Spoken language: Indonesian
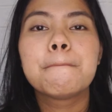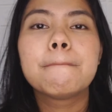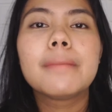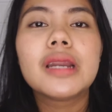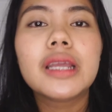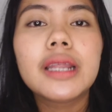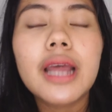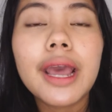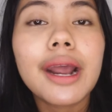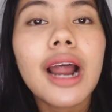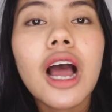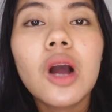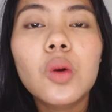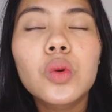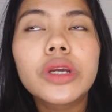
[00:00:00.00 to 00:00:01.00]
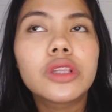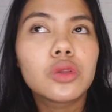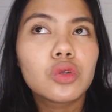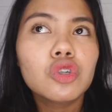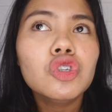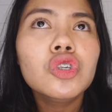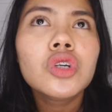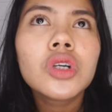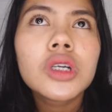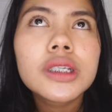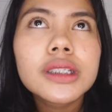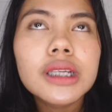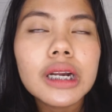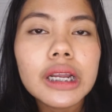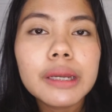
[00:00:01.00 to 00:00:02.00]
di daerah aku itu
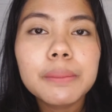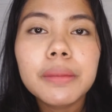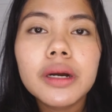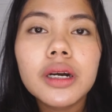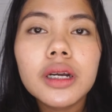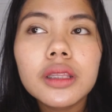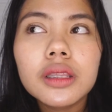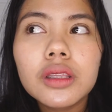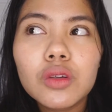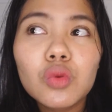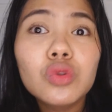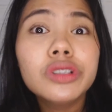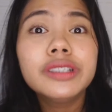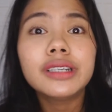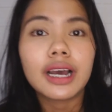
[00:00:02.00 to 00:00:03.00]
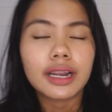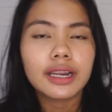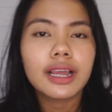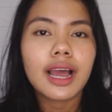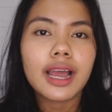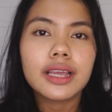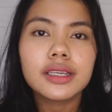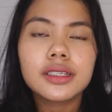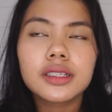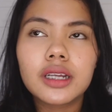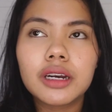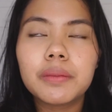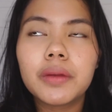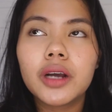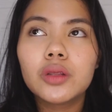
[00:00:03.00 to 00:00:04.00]
sering banget hujan guys
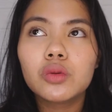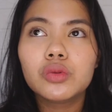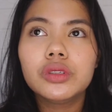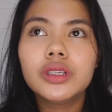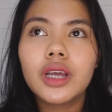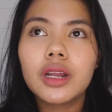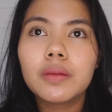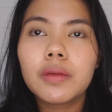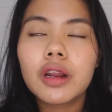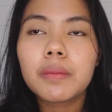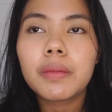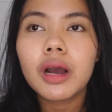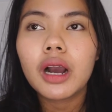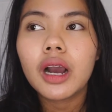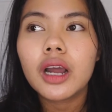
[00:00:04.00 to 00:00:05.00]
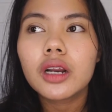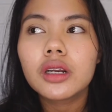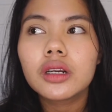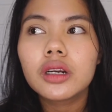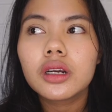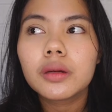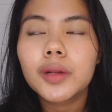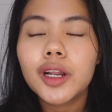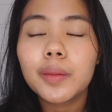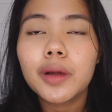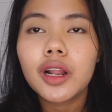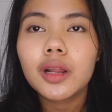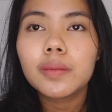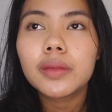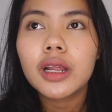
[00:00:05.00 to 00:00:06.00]
sering banget hujan dan bahkan
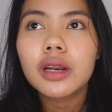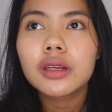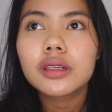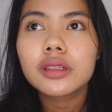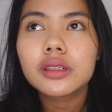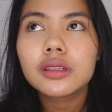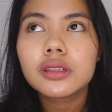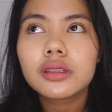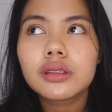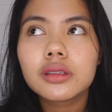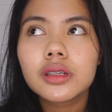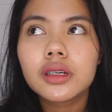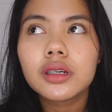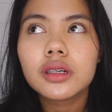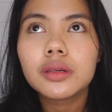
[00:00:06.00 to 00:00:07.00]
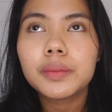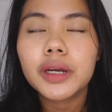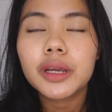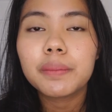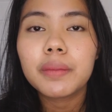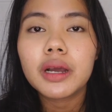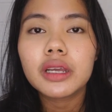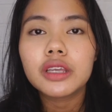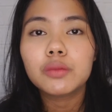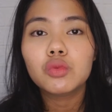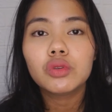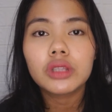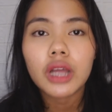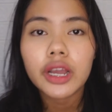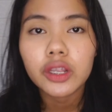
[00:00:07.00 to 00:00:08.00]
malam-malam dan Eh, pagi-pagi
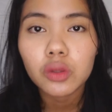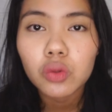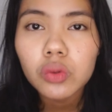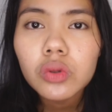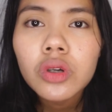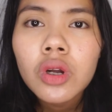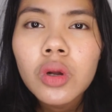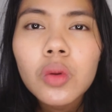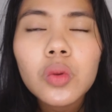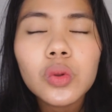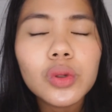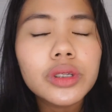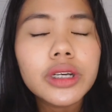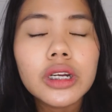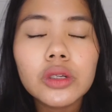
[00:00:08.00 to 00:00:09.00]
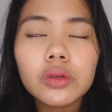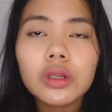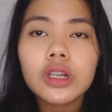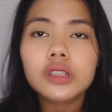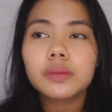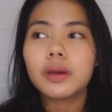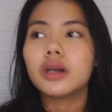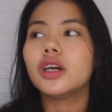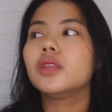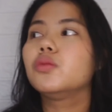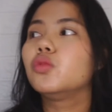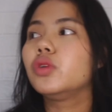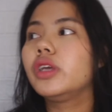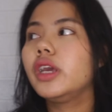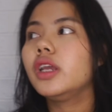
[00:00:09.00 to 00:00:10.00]
buta itu hujan itu deras banget
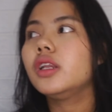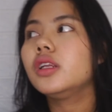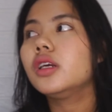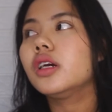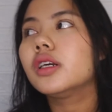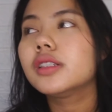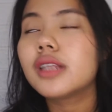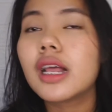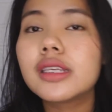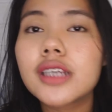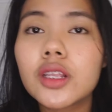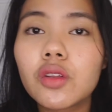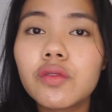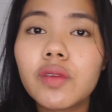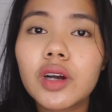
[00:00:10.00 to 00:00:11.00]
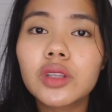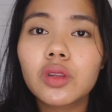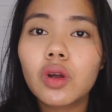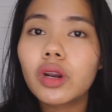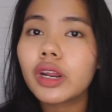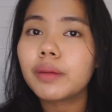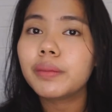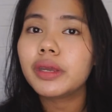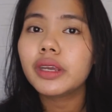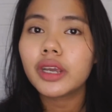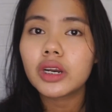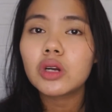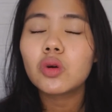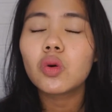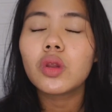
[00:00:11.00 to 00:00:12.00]
mungkin salah satu faktor yang
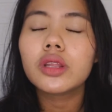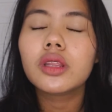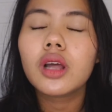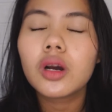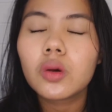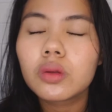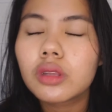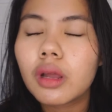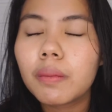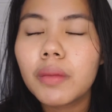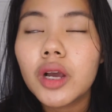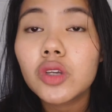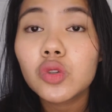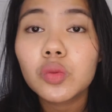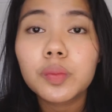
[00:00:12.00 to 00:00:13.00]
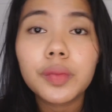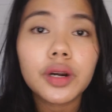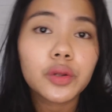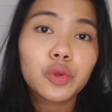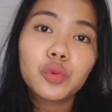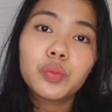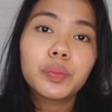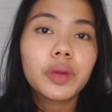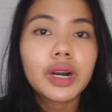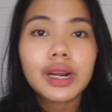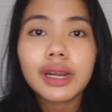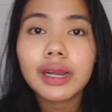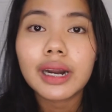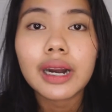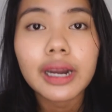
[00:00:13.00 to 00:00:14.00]
bikin kulit aku tambah super duper
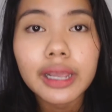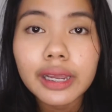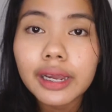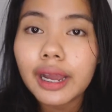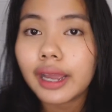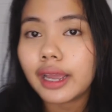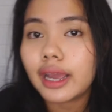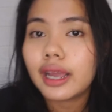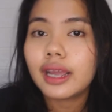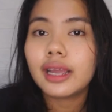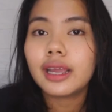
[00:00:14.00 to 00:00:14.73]
kering kayak